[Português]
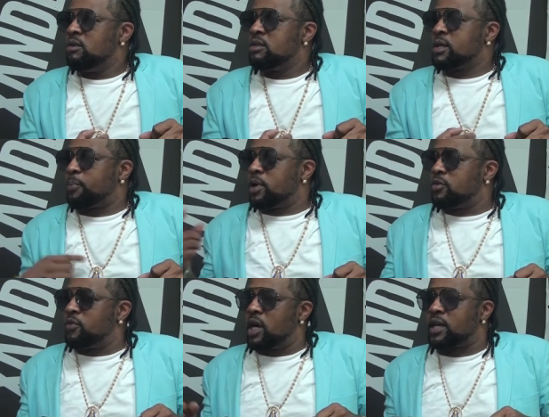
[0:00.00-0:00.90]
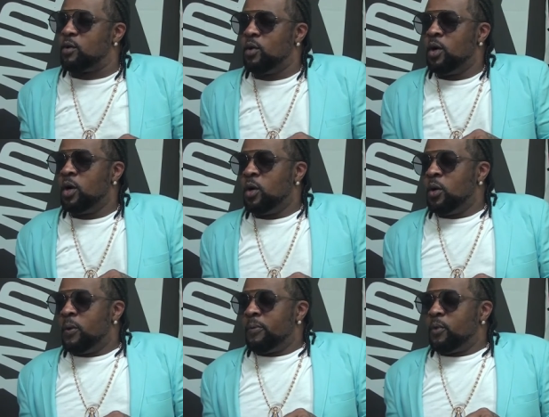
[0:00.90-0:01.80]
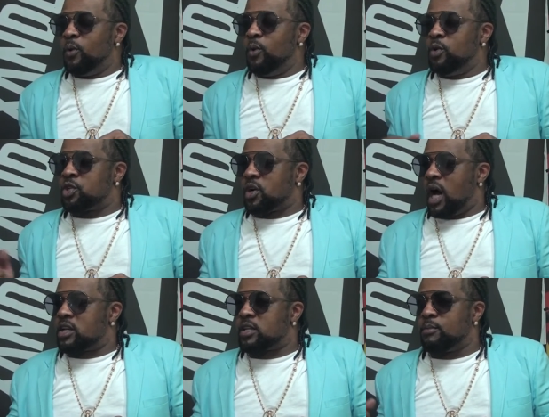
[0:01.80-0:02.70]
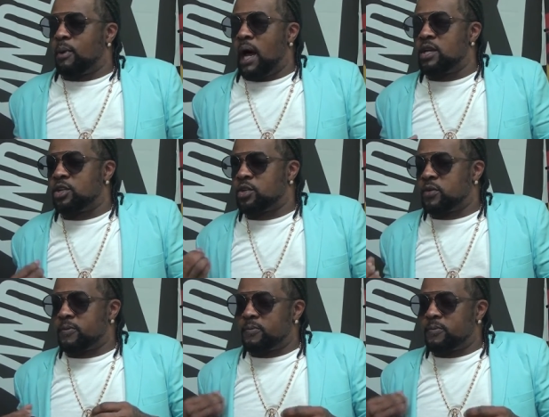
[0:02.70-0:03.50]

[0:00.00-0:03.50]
Você pode ver que o, o, os caras que mais